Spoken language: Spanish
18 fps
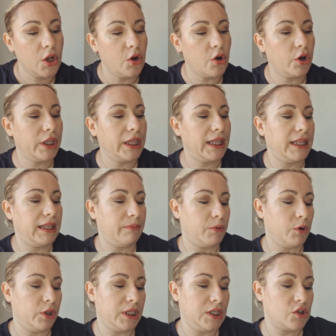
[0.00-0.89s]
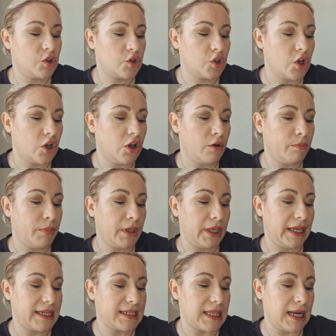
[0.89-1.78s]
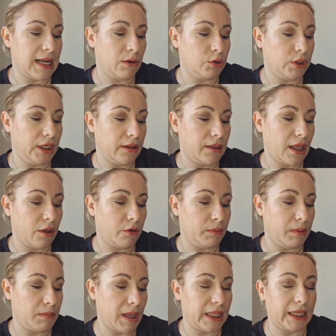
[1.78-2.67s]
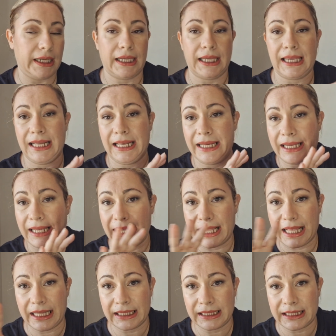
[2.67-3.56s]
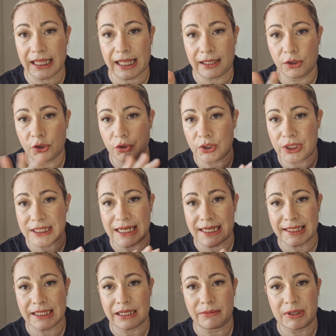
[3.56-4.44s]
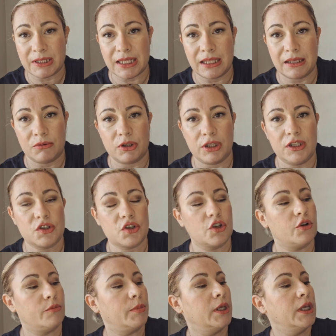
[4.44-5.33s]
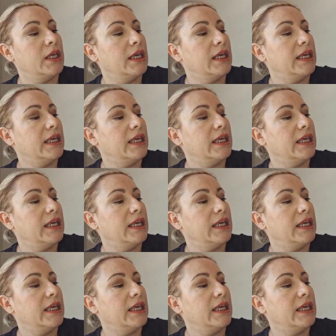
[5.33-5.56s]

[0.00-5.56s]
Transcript: Luego de The Body Shop, esta la ha utilizado mi madre, que le encanta todas las cremas de The Body Shop,